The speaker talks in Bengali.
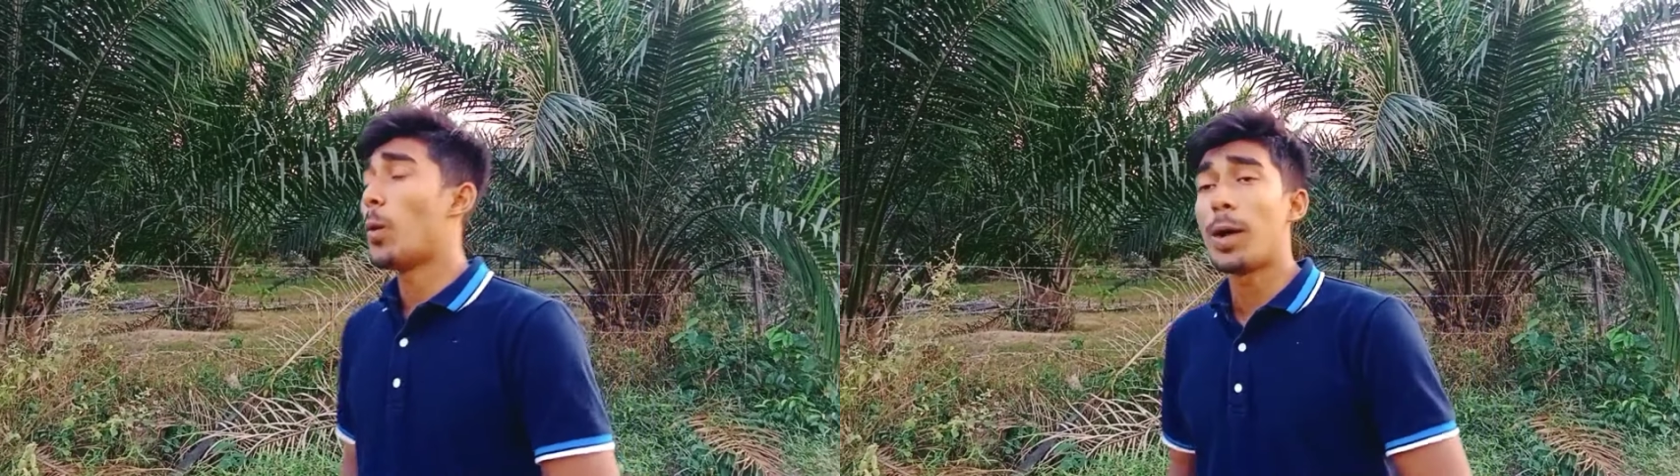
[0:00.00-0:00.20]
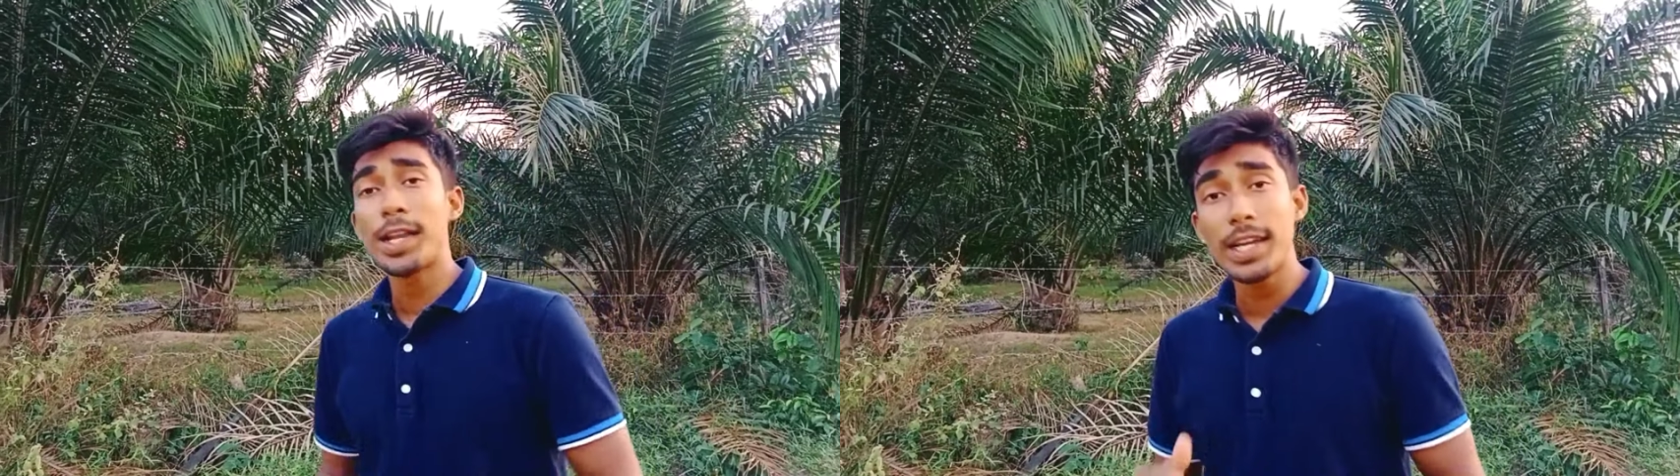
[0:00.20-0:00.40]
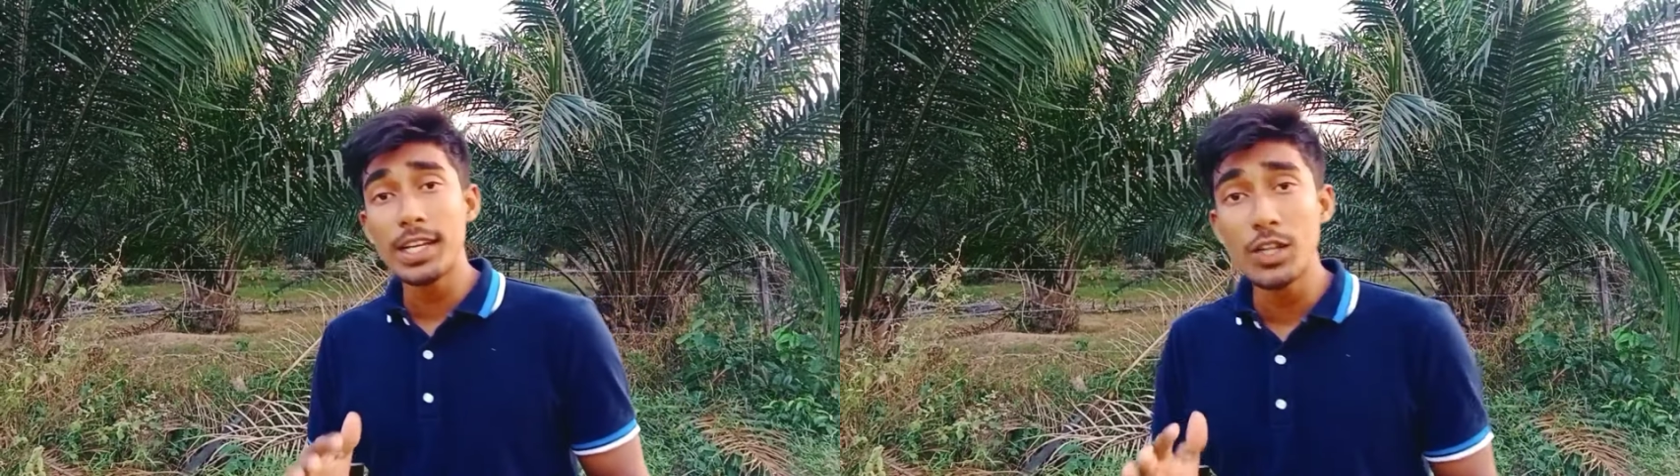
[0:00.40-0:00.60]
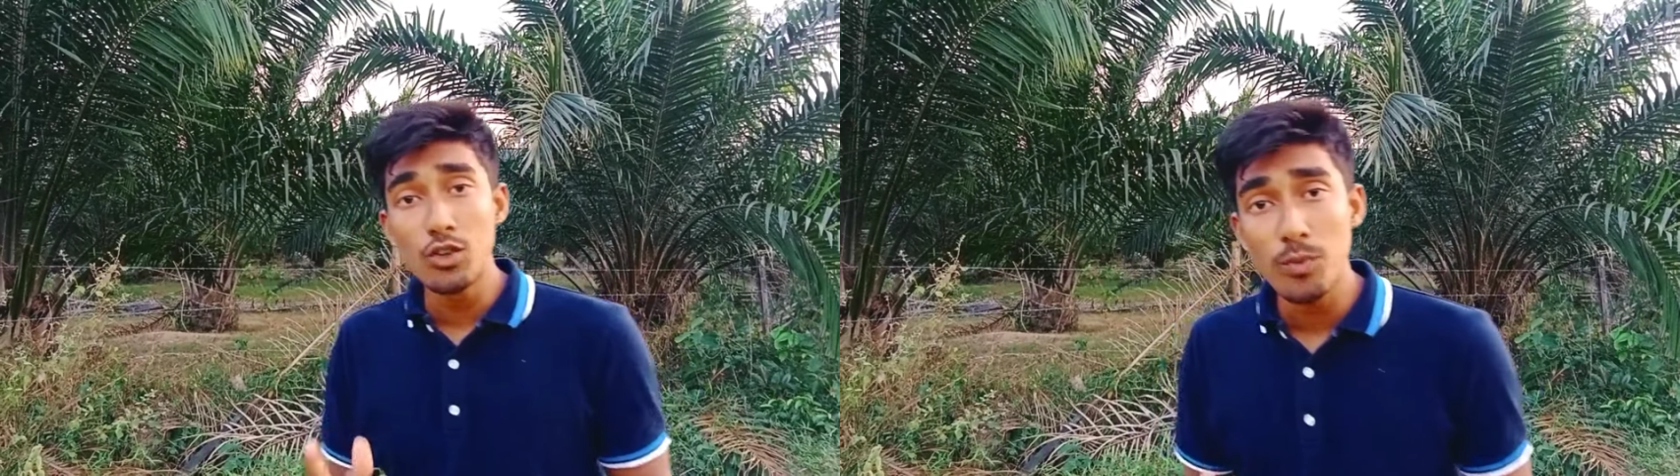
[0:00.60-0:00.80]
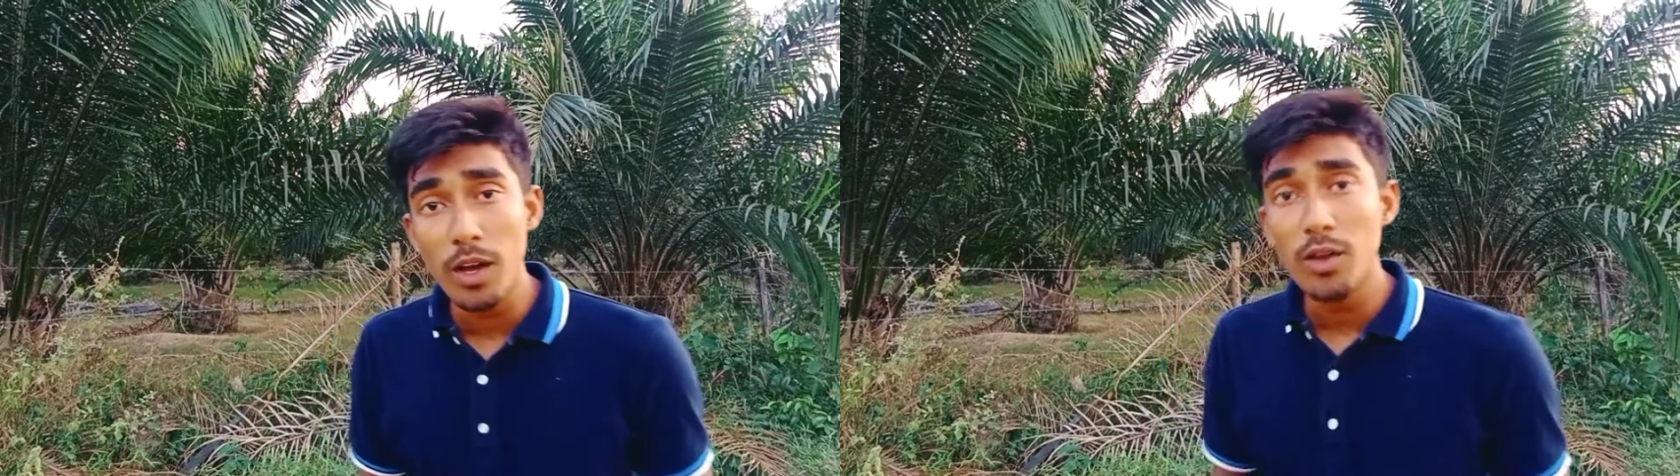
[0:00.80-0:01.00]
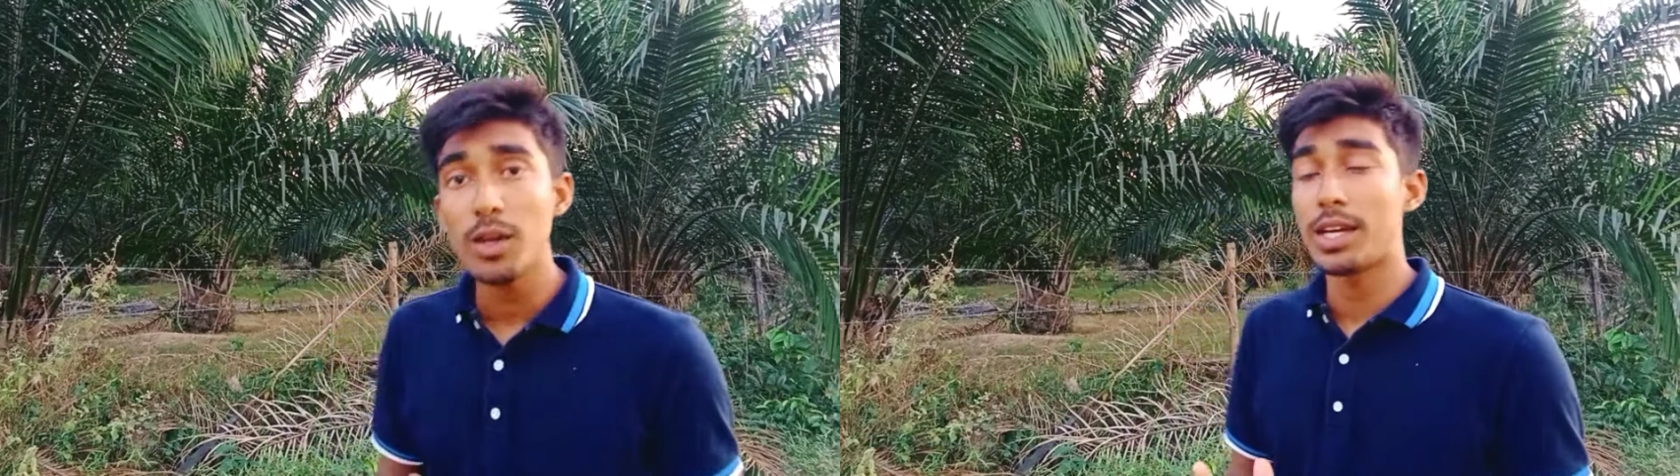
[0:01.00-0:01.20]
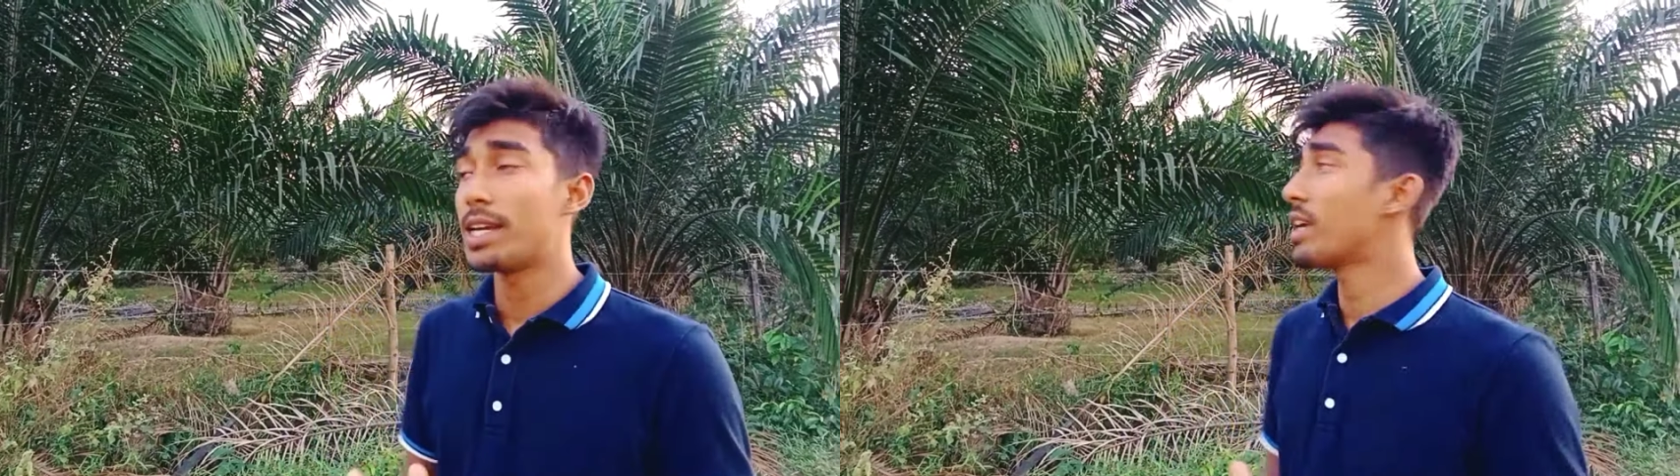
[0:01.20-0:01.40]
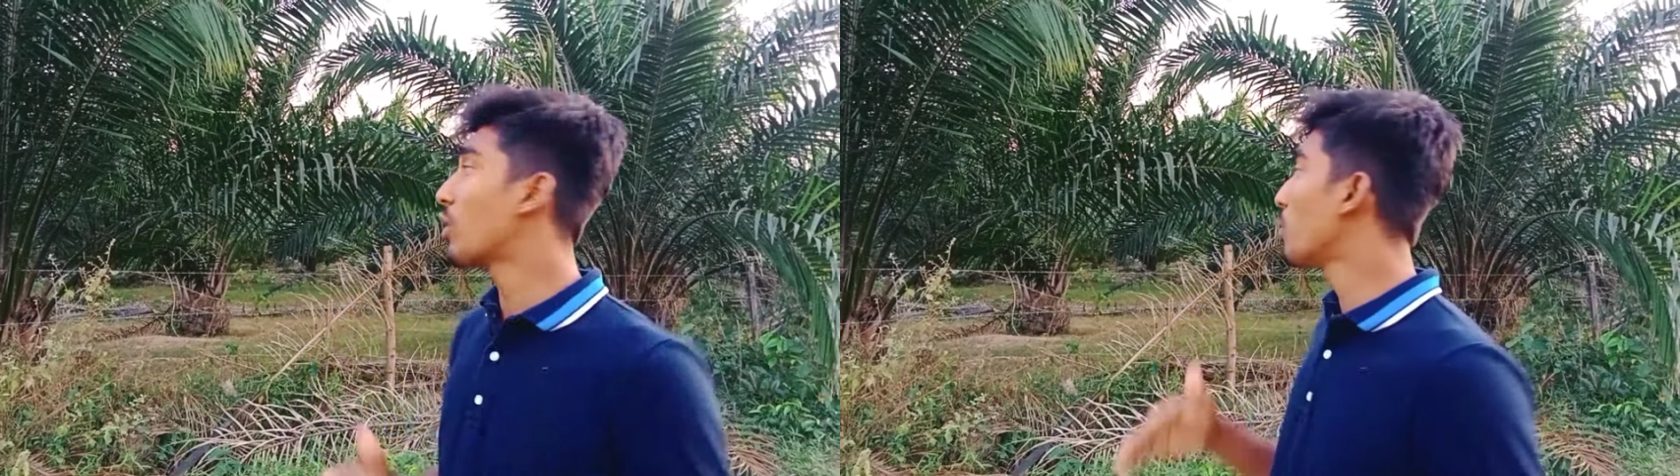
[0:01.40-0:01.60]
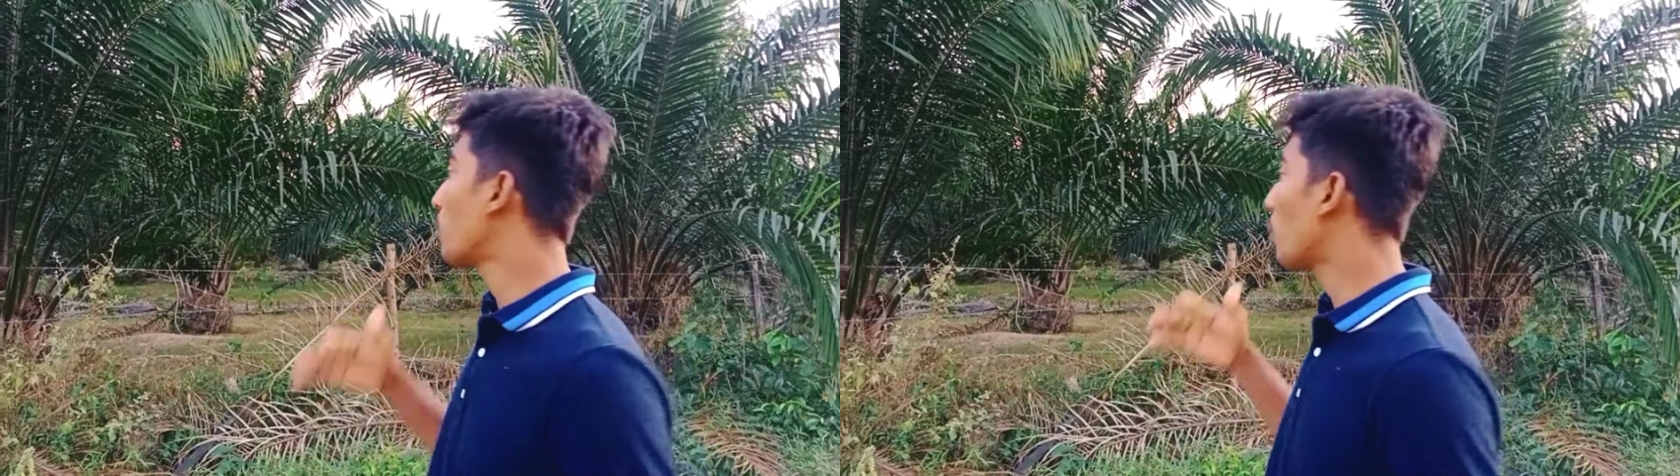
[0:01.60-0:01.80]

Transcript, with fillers: অনেকে নিরুপায় হয়ে এরকম